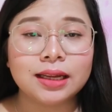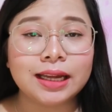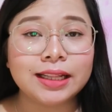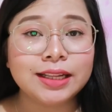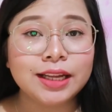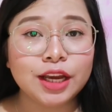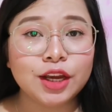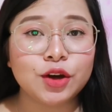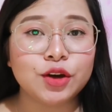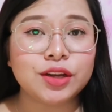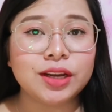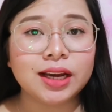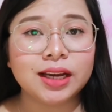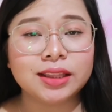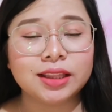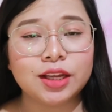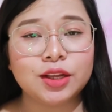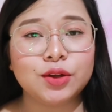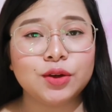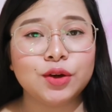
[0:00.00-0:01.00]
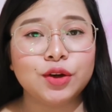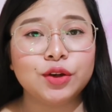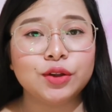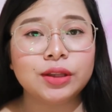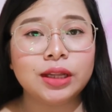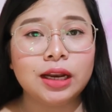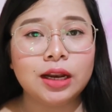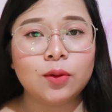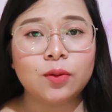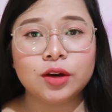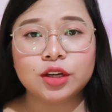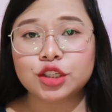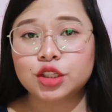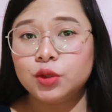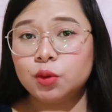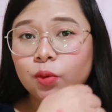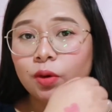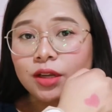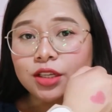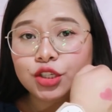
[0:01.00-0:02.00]
At ngayon, nakita nyo yung dalawang
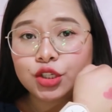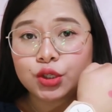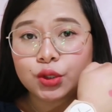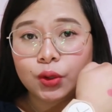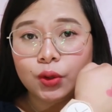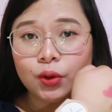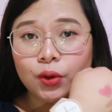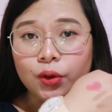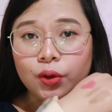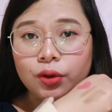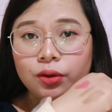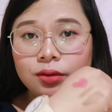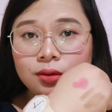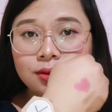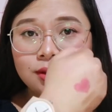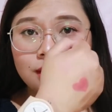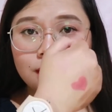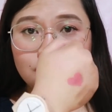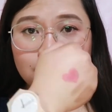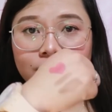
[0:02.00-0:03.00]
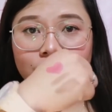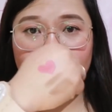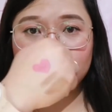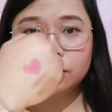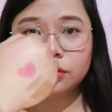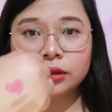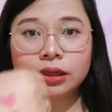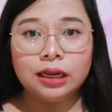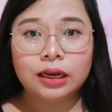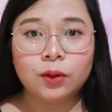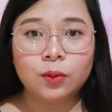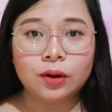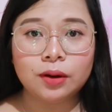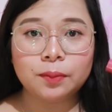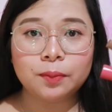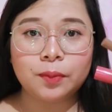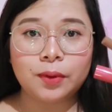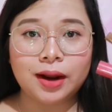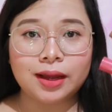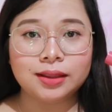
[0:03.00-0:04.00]
swatch ko nung
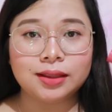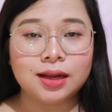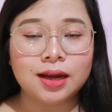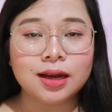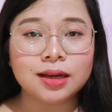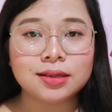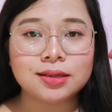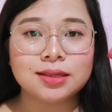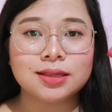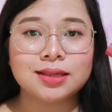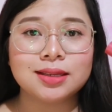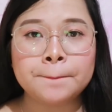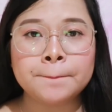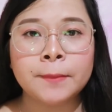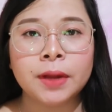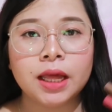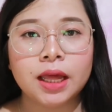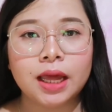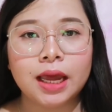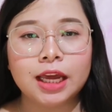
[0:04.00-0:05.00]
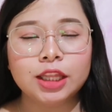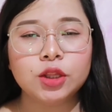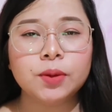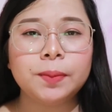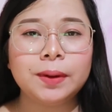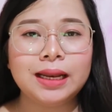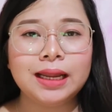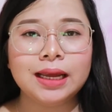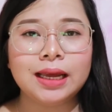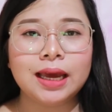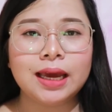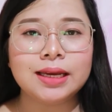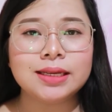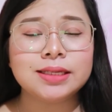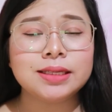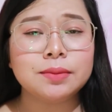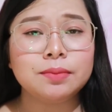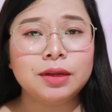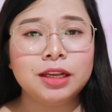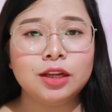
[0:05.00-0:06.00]
dalawang products. Ito pala
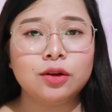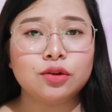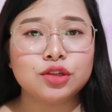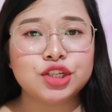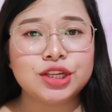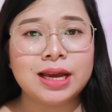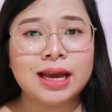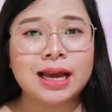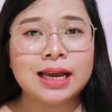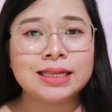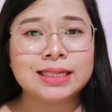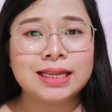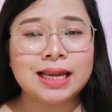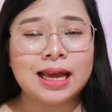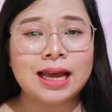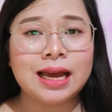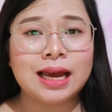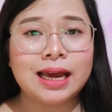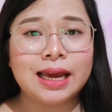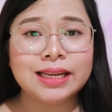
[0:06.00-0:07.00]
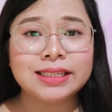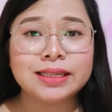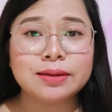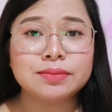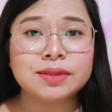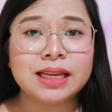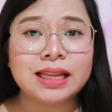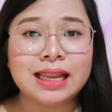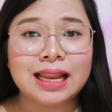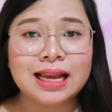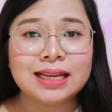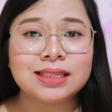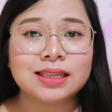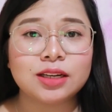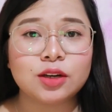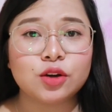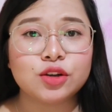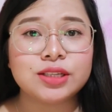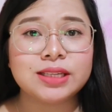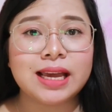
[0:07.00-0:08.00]
guys, nabili ko siya sa SM San
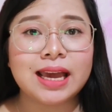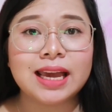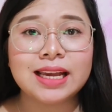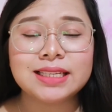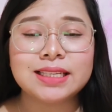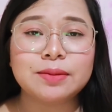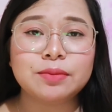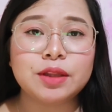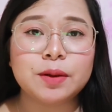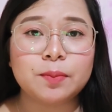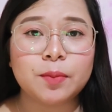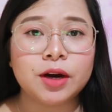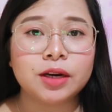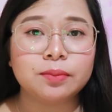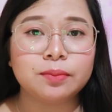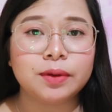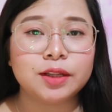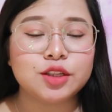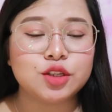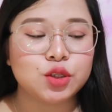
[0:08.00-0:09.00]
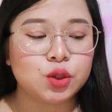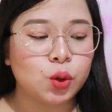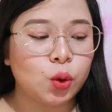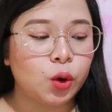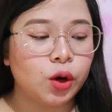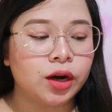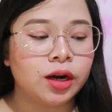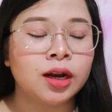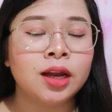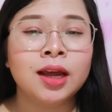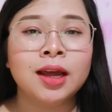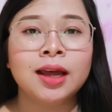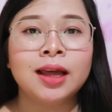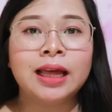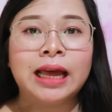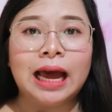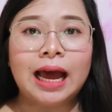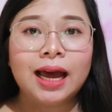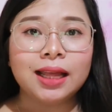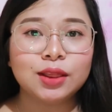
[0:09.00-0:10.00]
Lazaro, sa SM Department Store.
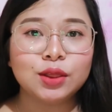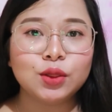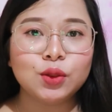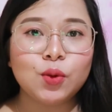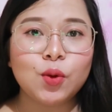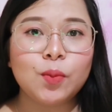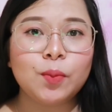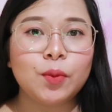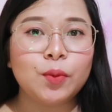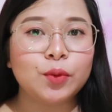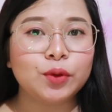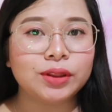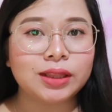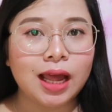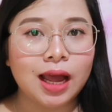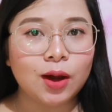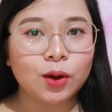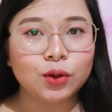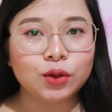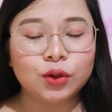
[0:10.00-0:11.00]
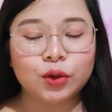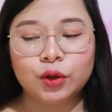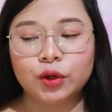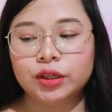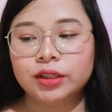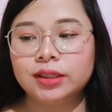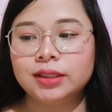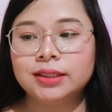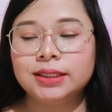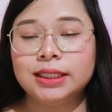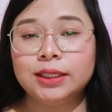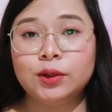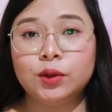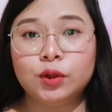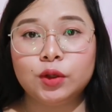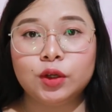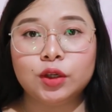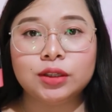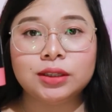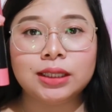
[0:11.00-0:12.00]
At nung pumunta ako doon,
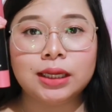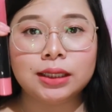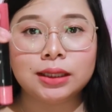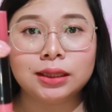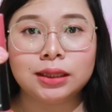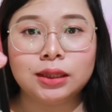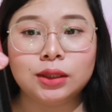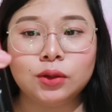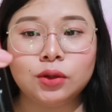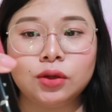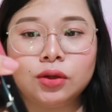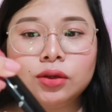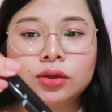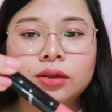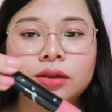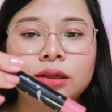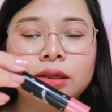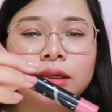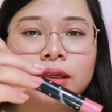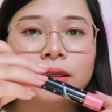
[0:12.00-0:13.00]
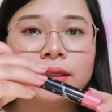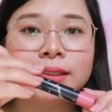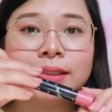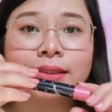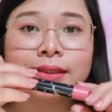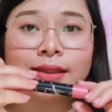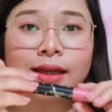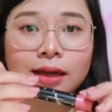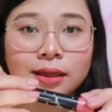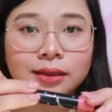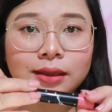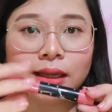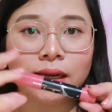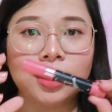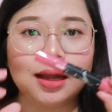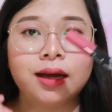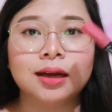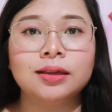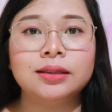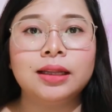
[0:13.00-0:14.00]
siguro tatlong stock na
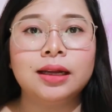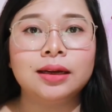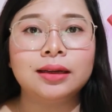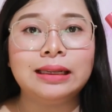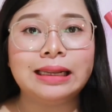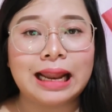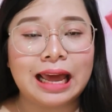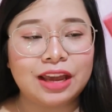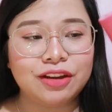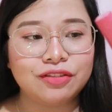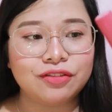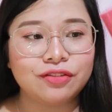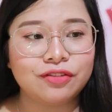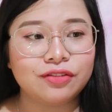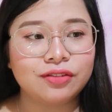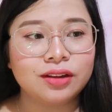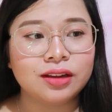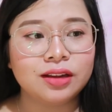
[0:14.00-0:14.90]
lang ng Life